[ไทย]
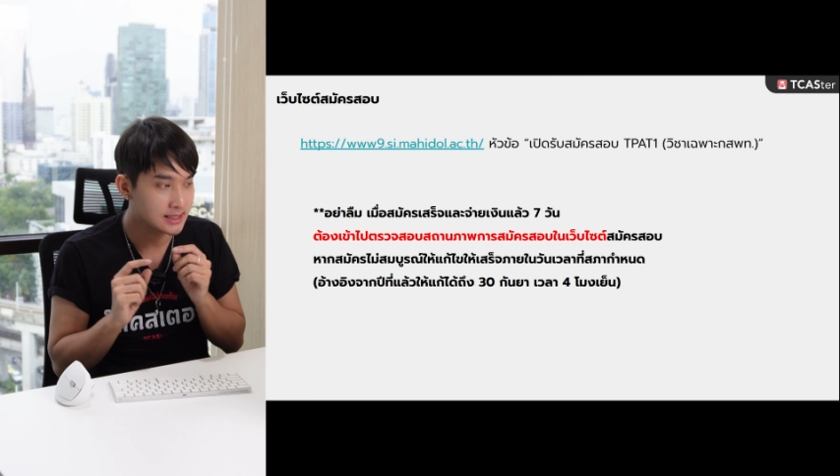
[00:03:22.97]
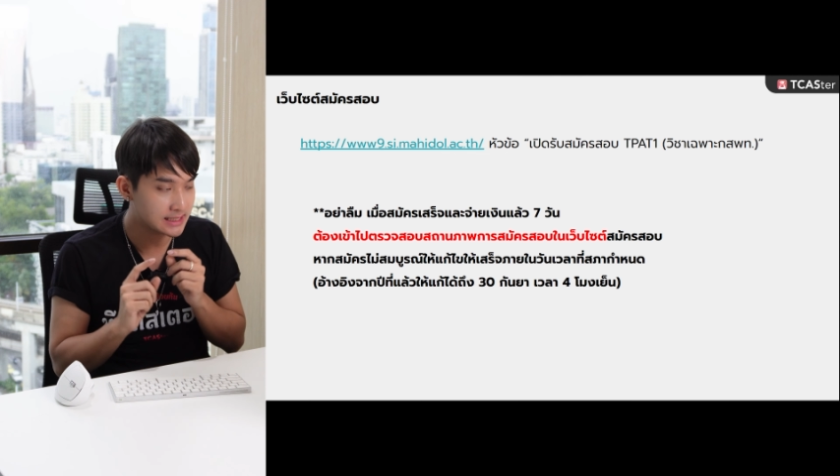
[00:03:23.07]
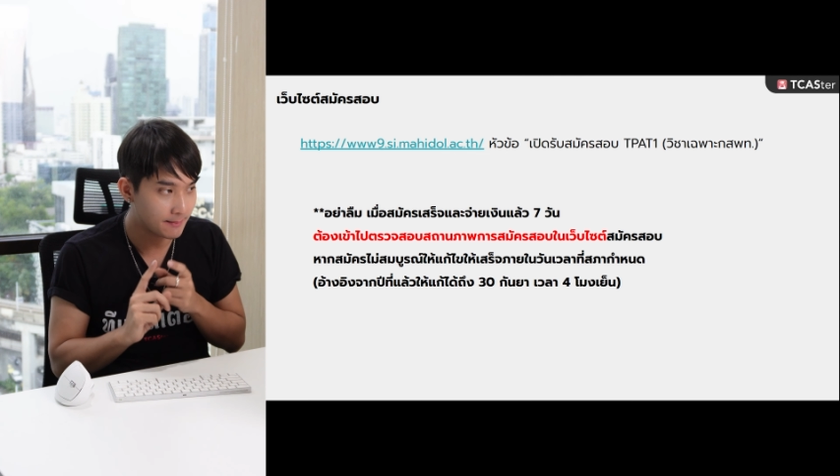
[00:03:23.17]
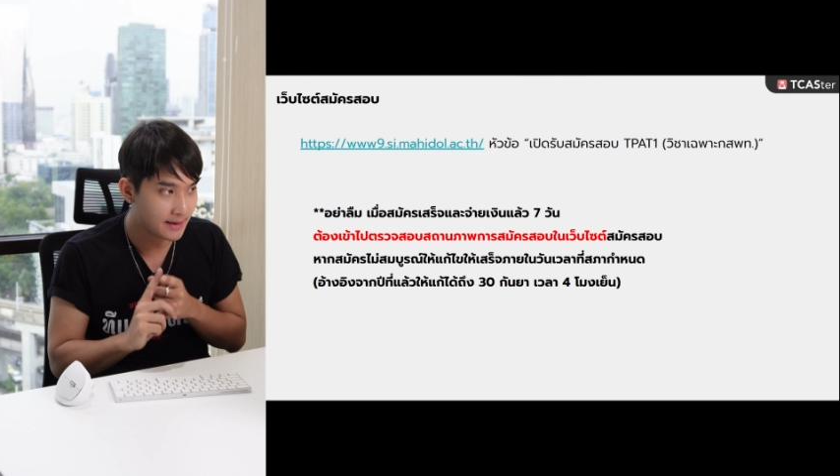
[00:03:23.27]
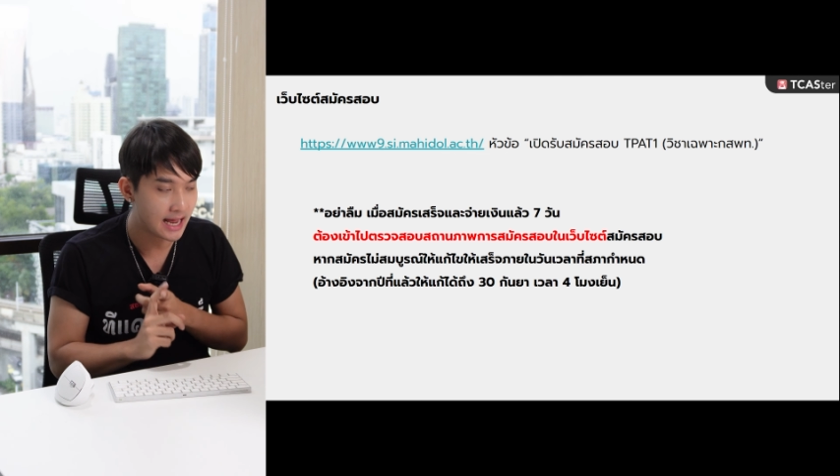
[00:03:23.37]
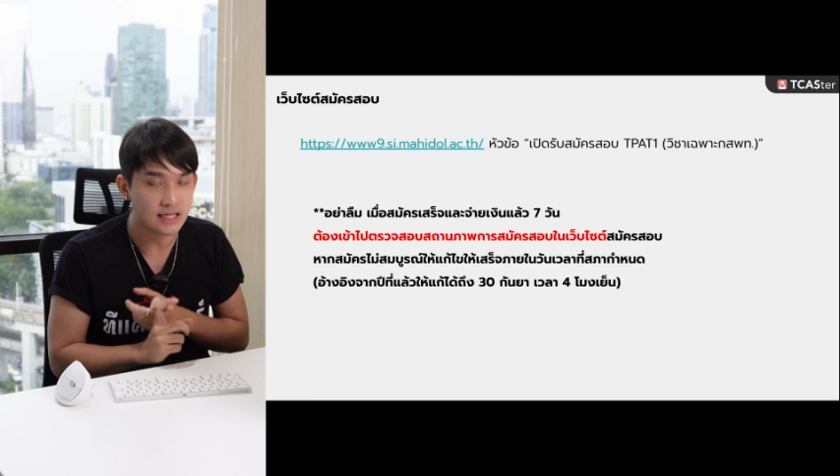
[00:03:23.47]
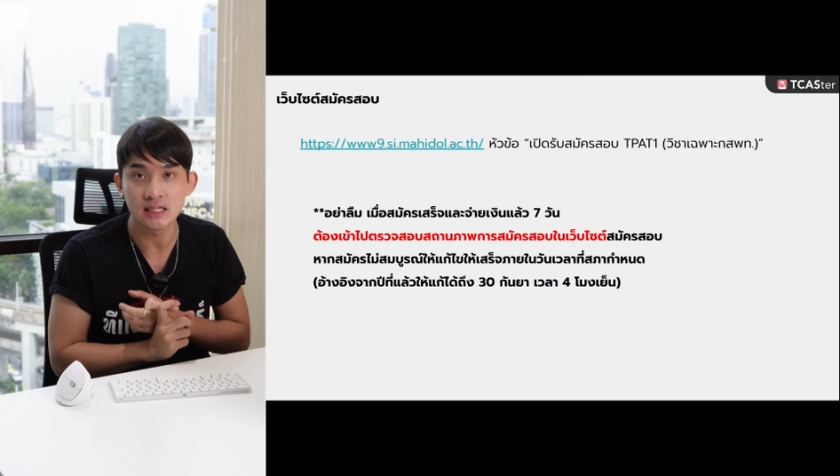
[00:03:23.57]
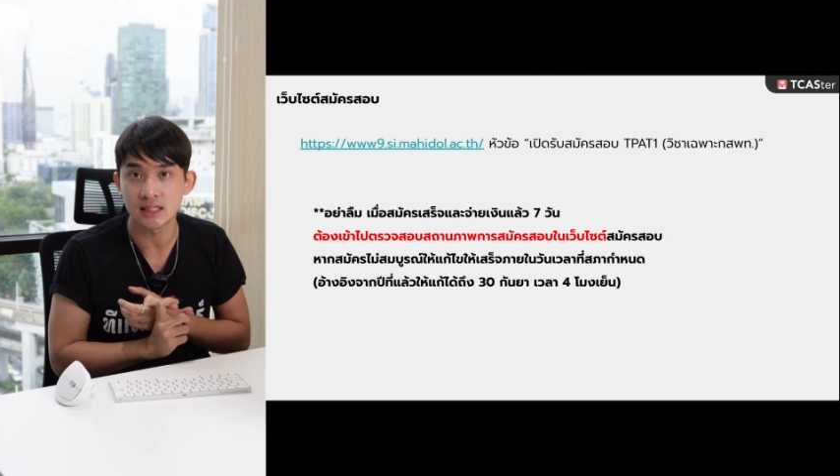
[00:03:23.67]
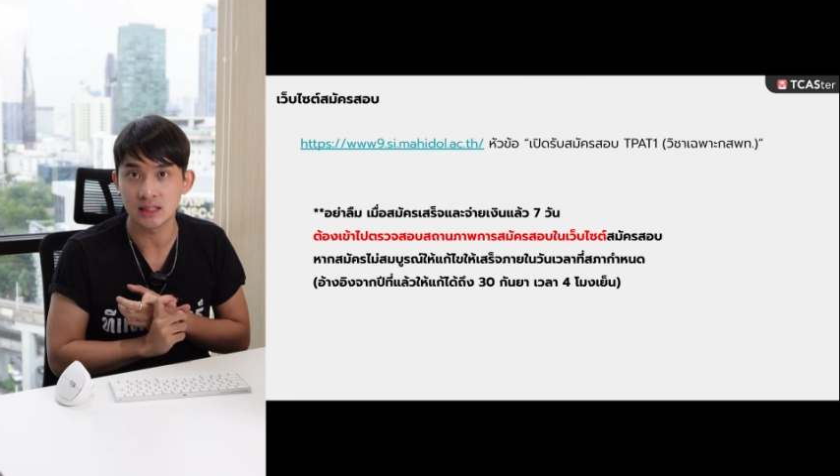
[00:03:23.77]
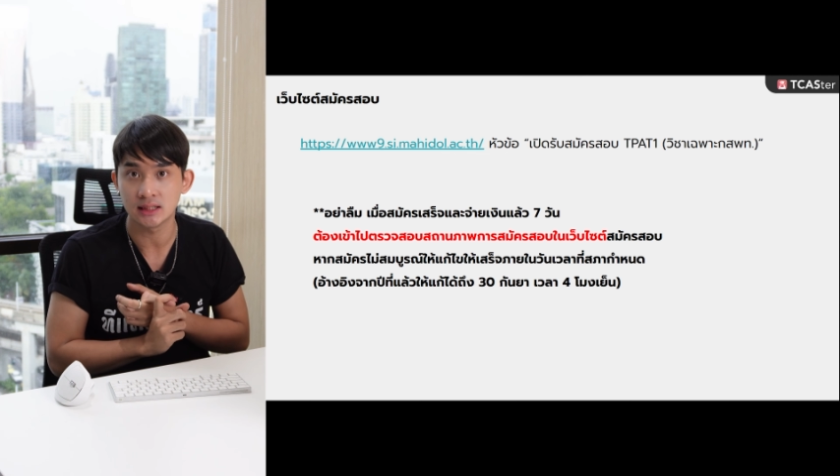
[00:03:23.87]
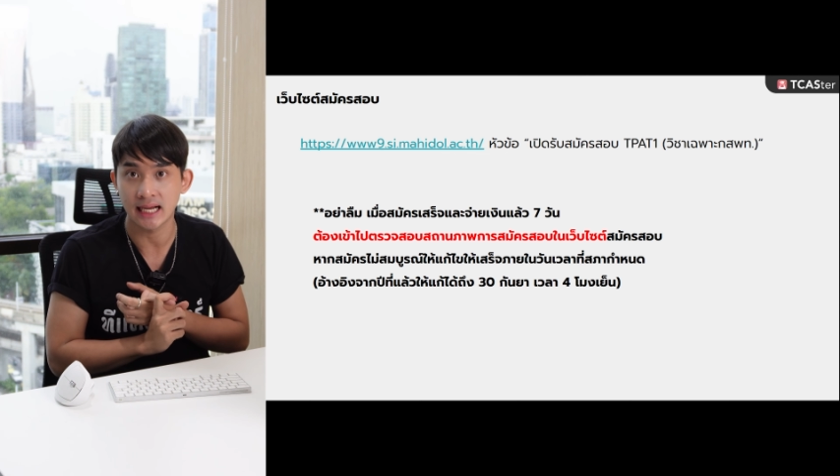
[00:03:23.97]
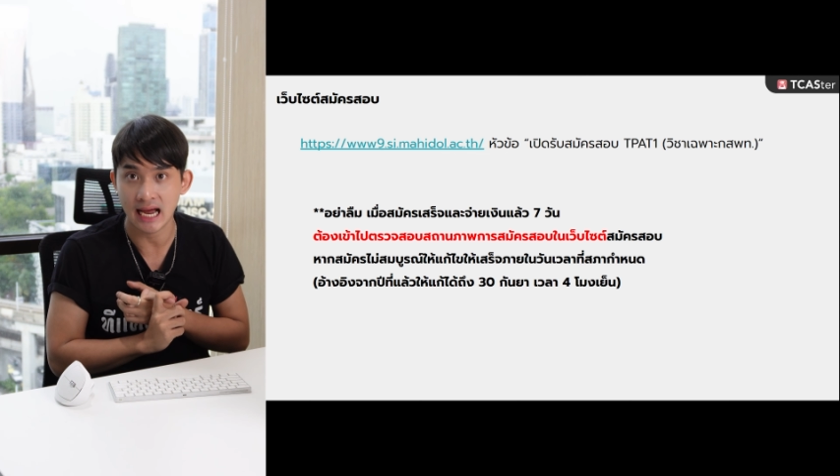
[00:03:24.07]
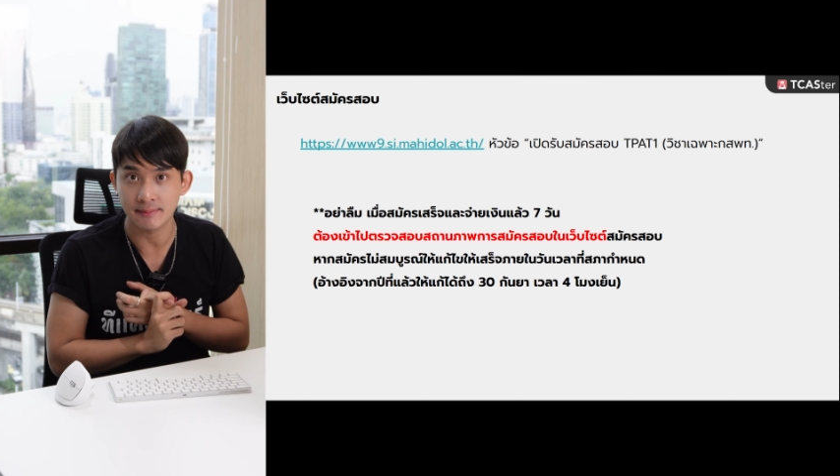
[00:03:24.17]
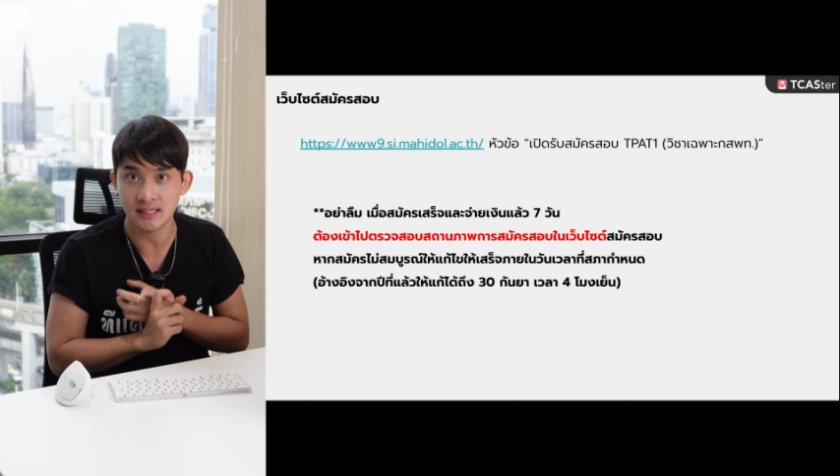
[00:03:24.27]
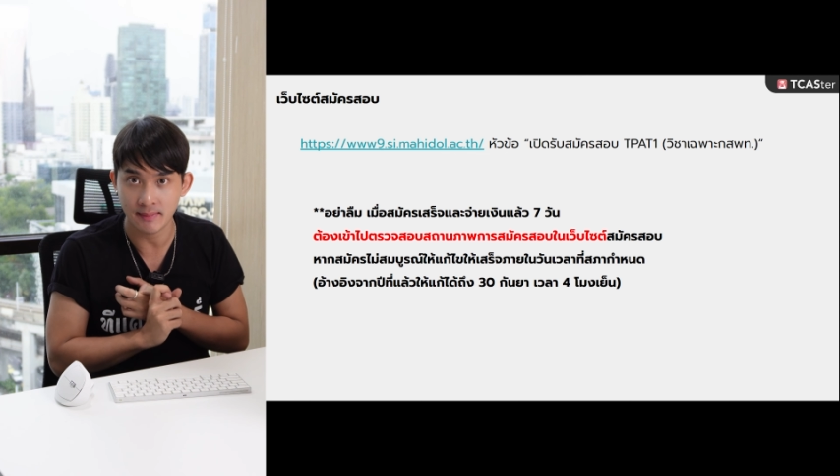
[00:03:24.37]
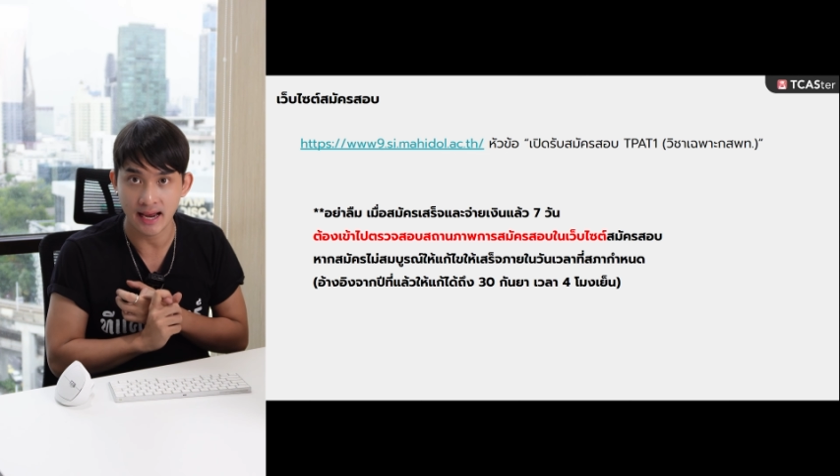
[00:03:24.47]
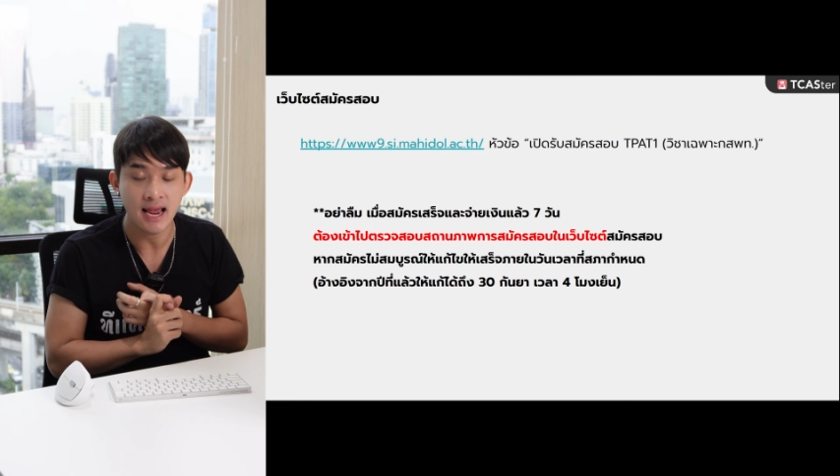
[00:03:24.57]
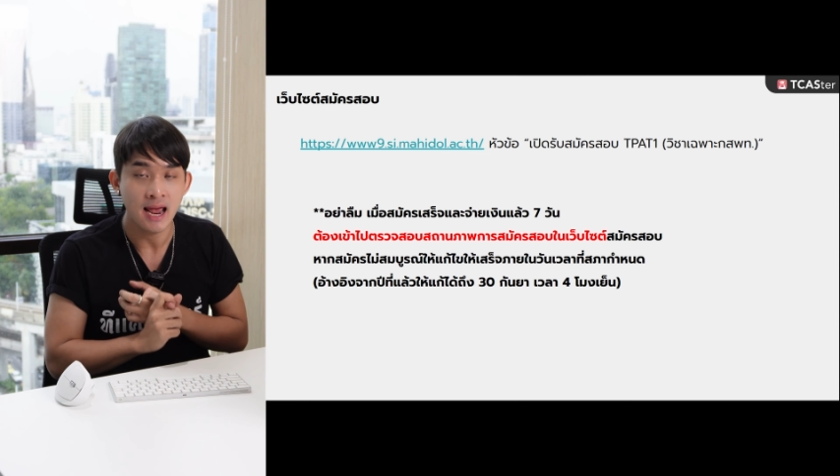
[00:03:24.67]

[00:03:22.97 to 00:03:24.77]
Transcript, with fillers: ชำระเงินนะครับใช่ไหม